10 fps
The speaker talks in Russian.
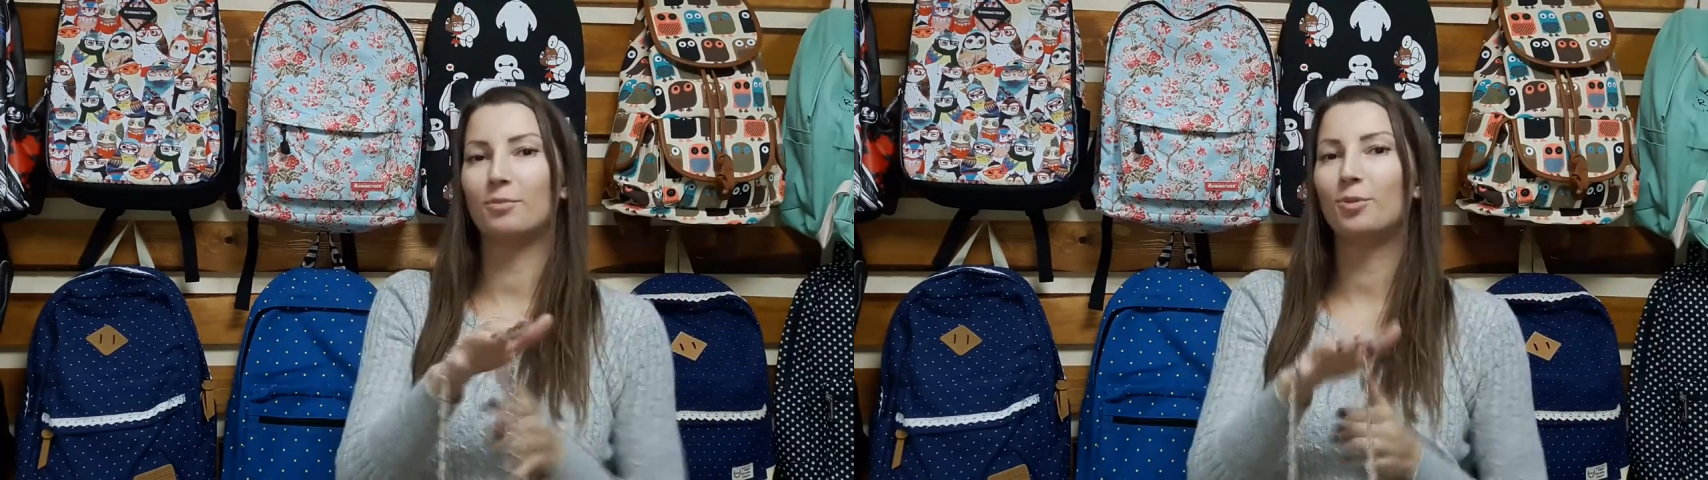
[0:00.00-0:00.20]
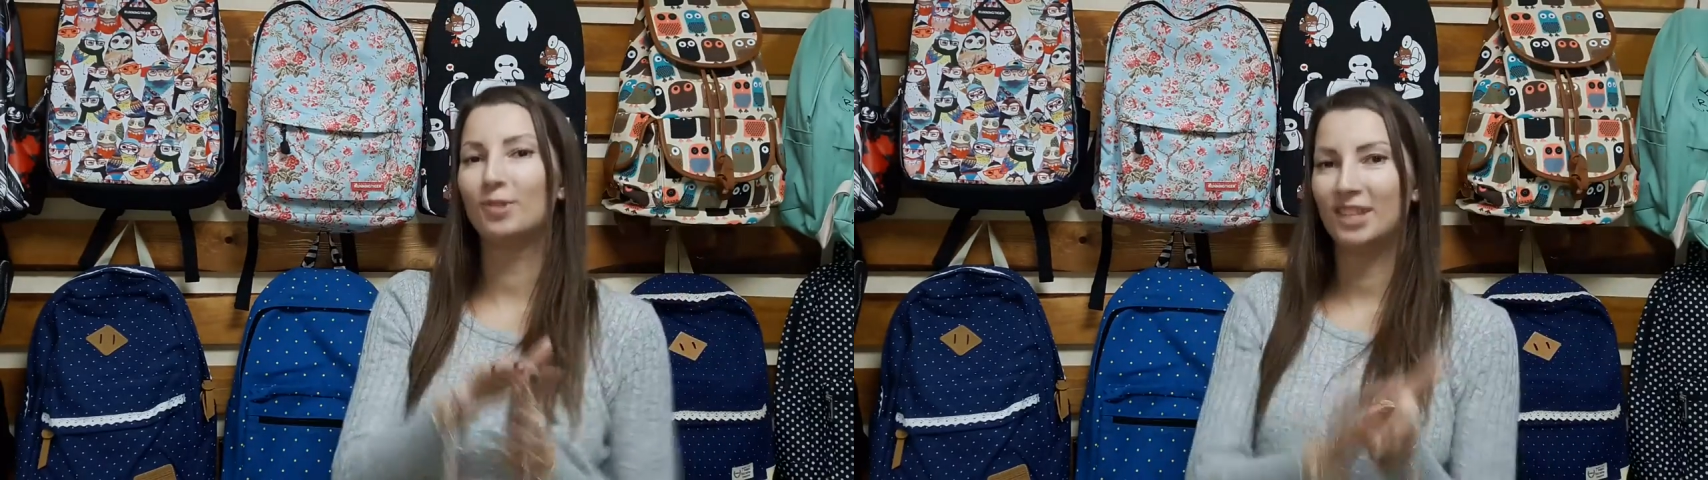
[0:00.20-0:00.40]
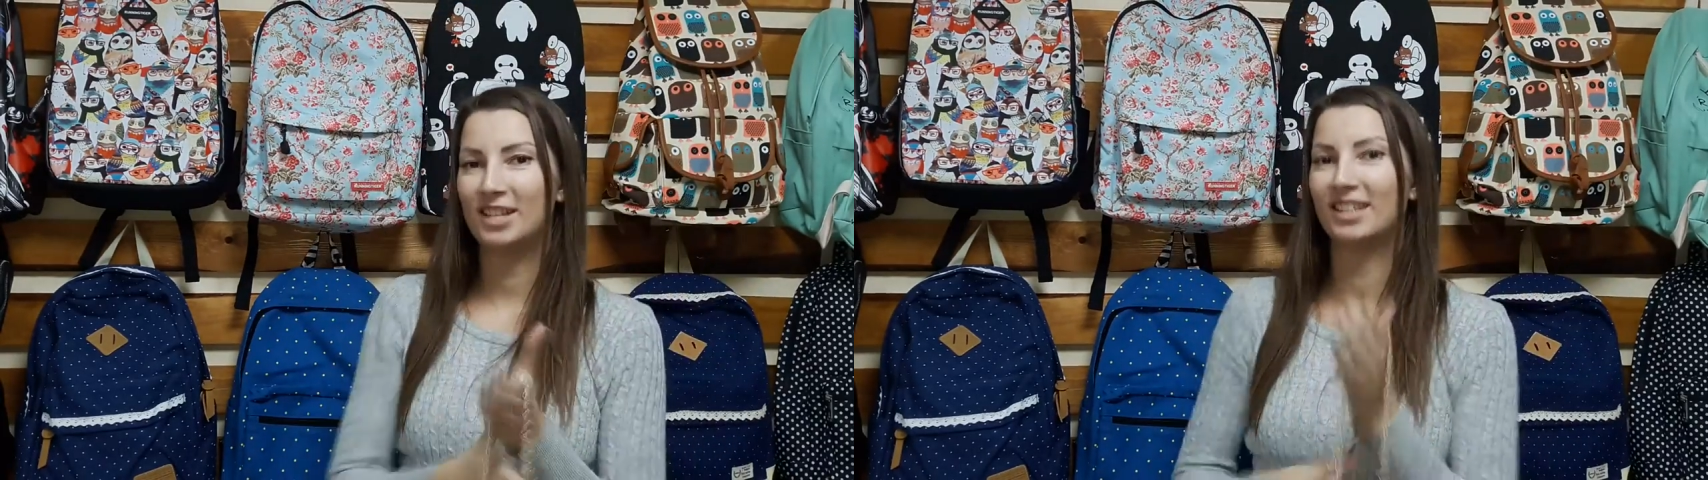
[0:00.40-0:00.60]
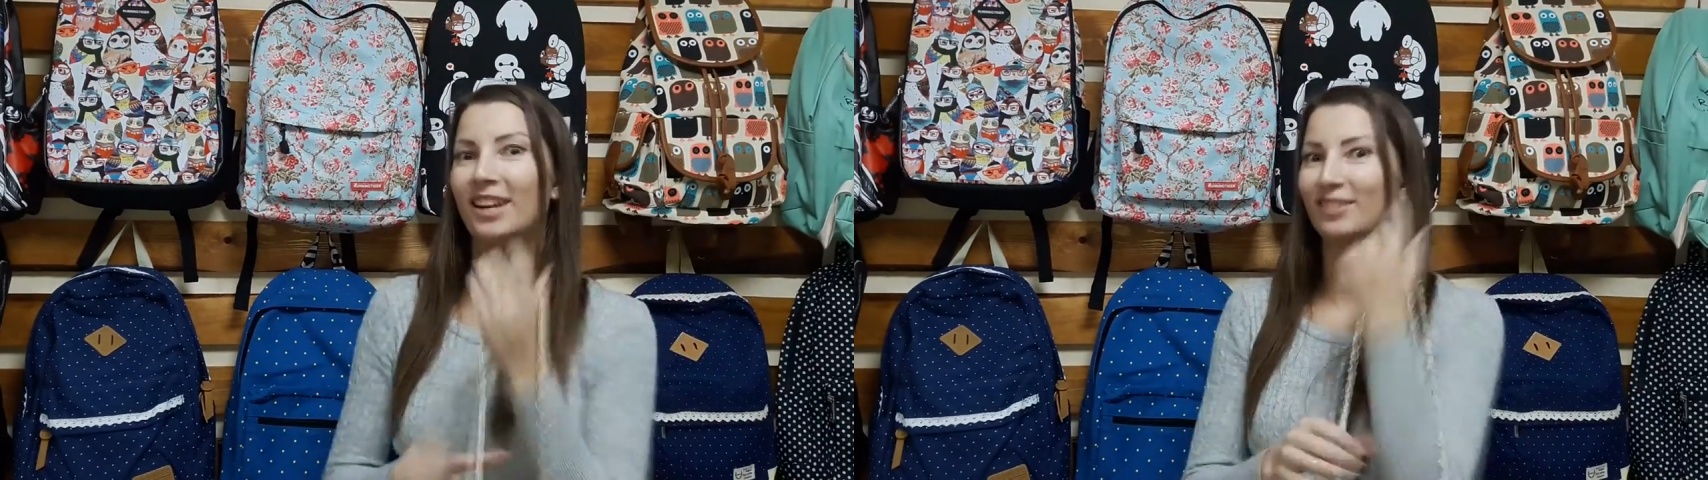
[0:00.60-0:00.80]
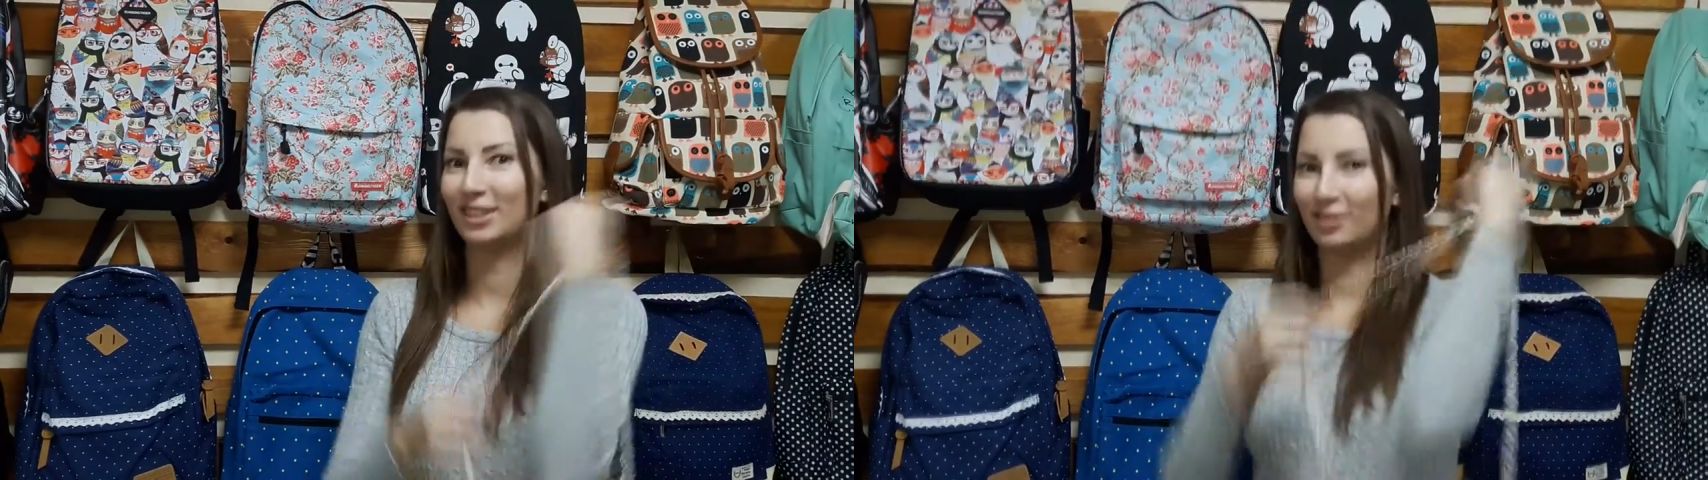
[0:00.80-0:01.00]

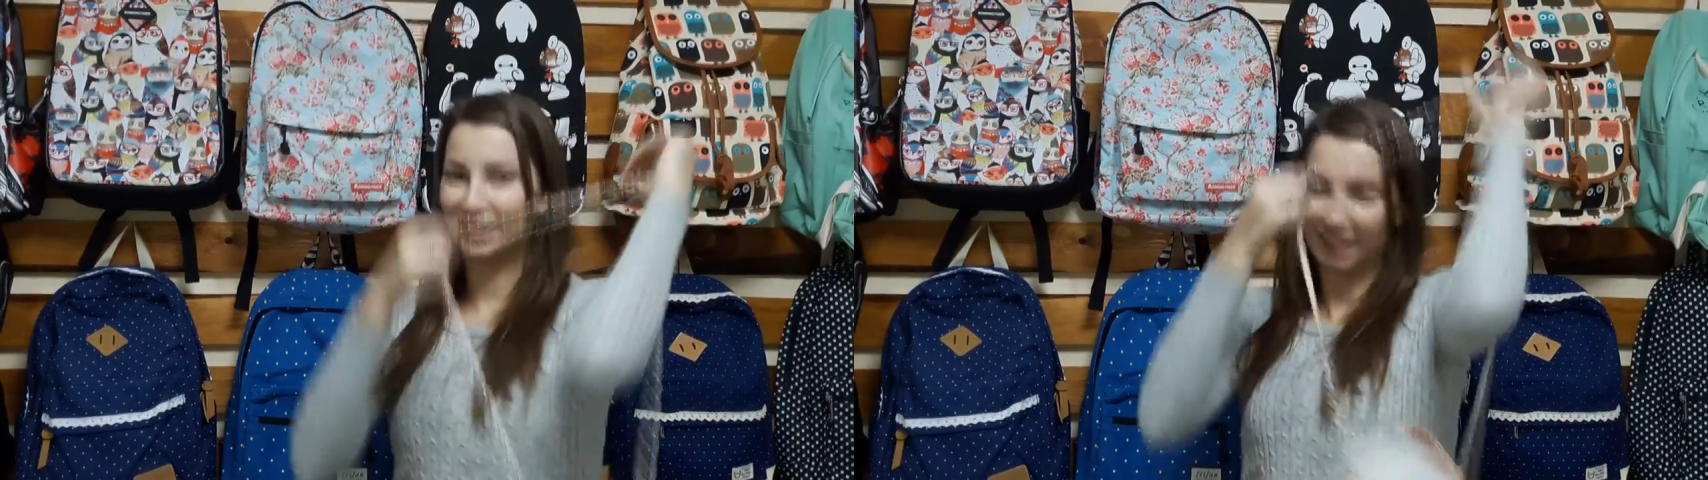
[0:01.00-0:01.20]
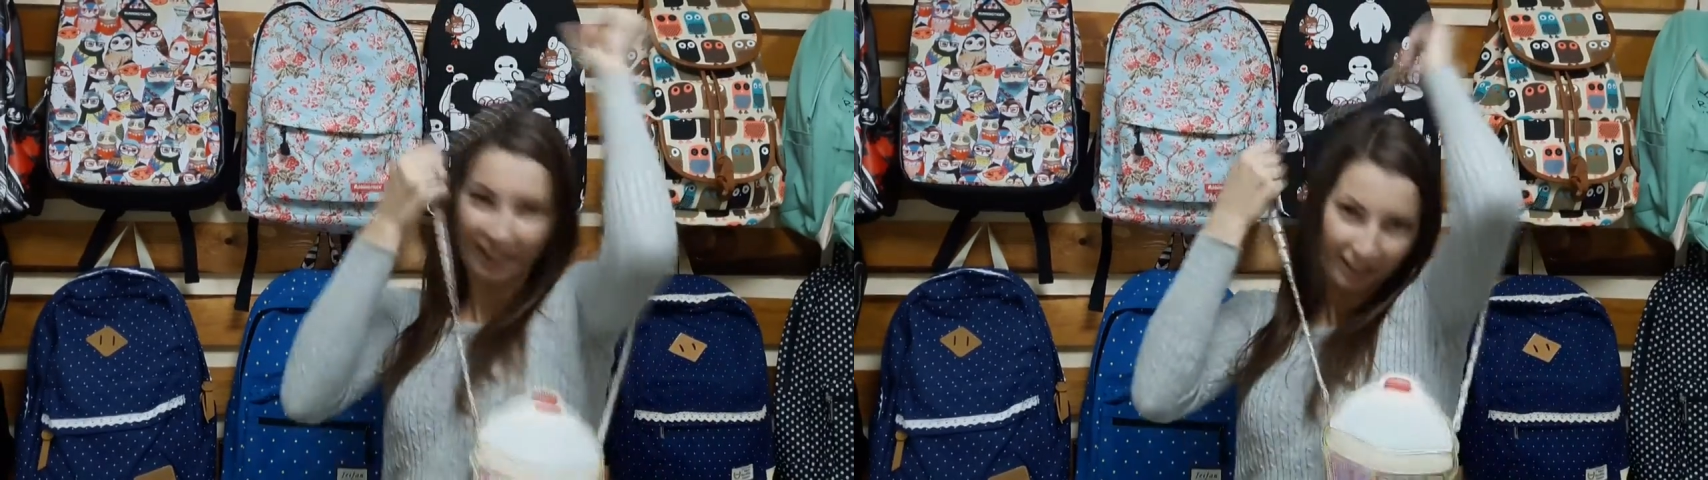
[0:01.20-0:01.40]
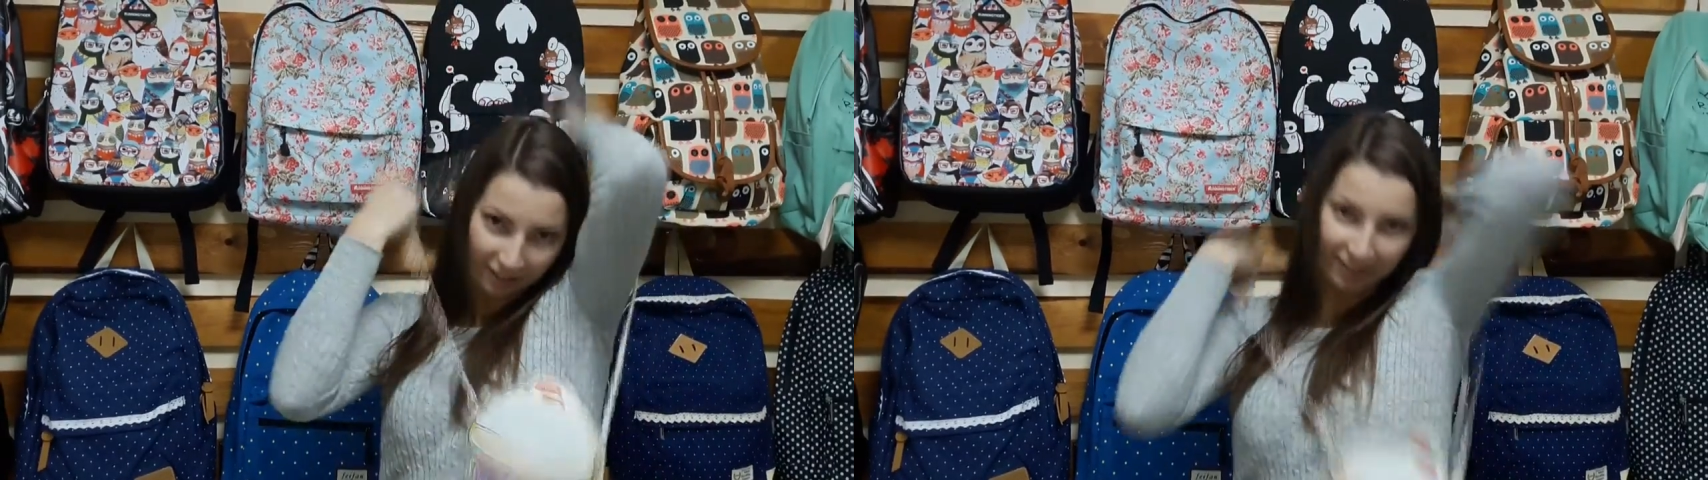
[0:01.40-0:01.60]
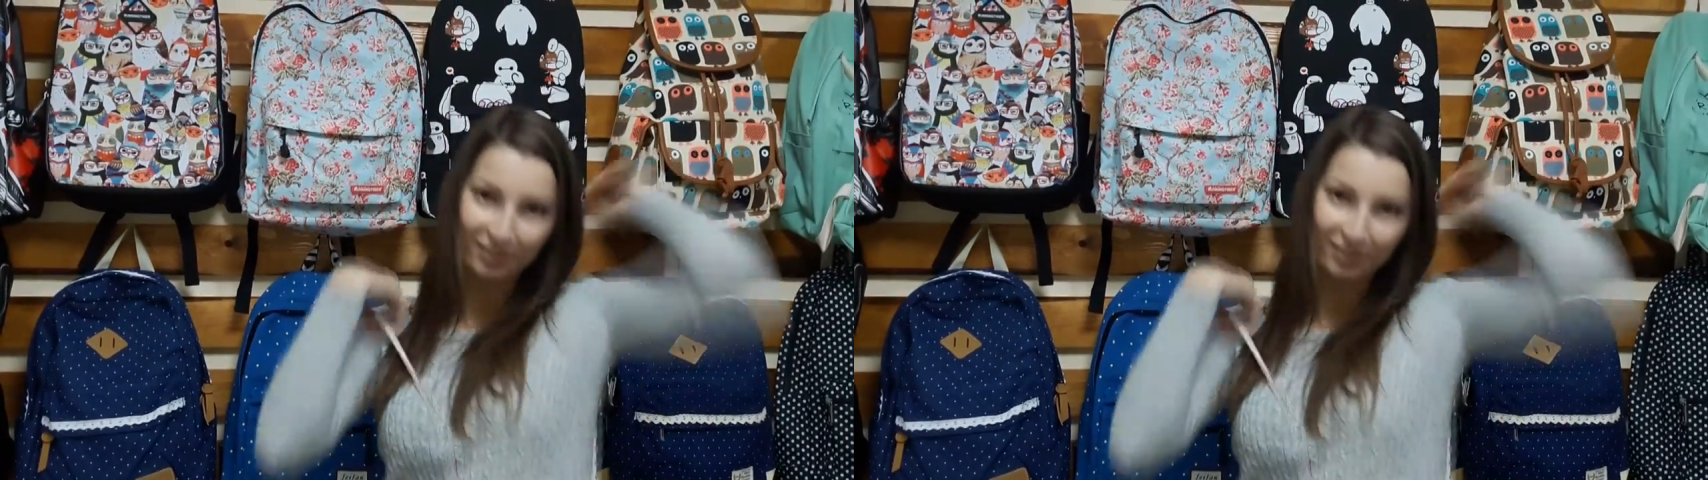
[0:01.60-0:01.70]
полудетская, взрослая,